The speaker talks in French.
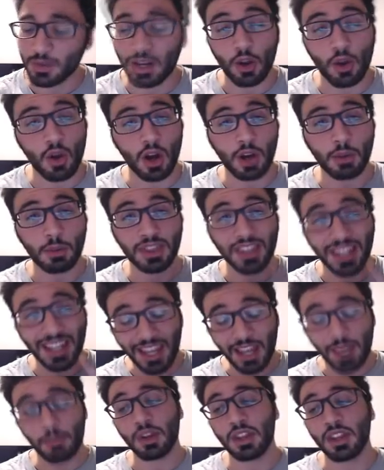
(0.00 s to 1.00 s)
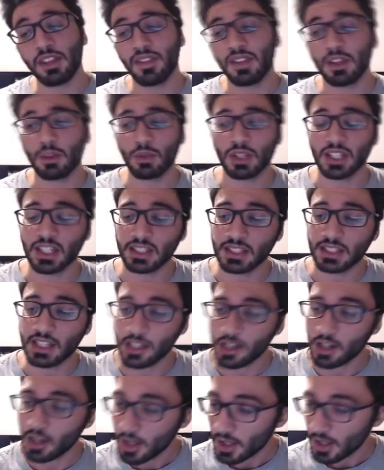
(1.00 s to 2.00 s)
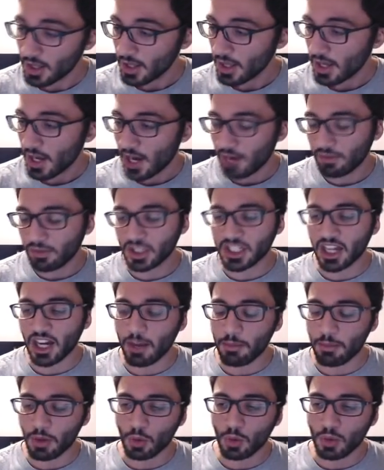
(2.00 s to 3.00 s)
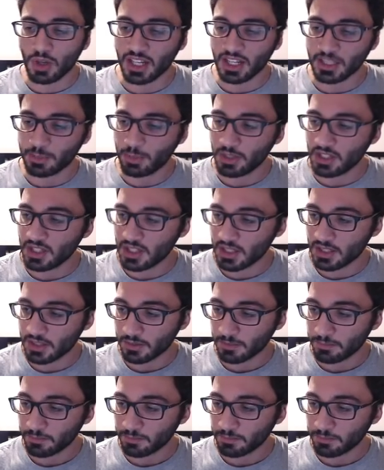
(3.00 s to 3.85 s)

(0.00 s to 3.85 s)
a eu un très bon éveil d'Okan d'ailleurs. Elle vaut carrément le coup de l'aspect 10.